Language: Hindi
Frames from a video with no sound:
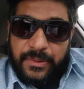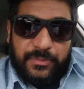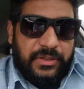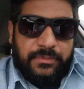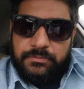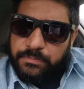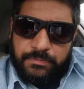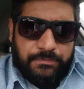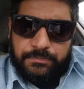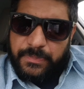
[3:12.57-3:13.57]
फैमिली
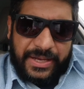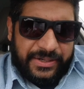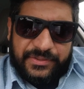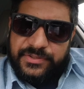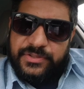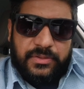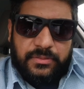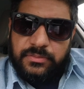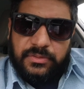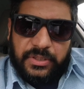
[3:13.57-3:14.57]
पेरेंट्स
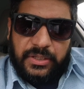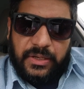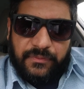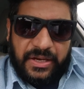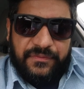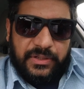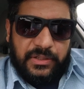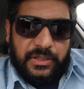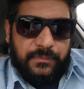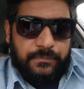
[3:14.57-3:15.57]
ठीक है वाइफ
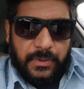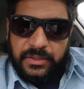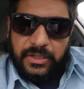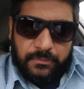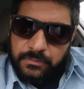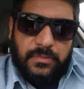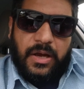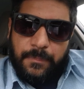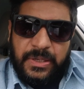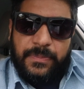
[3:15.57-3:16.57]
के लिए पार्टनर
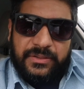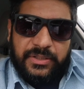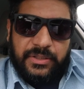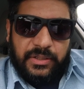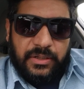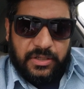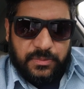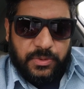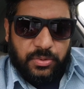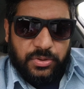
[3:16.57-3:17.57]
अपने पार्टनर के लिए
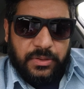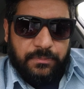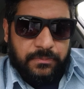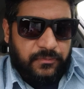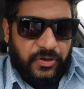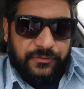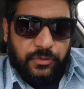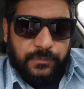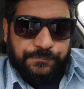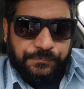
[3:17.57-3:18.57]
हस्बैंड हो या
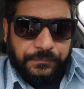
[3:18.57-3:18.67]
वाइफ हो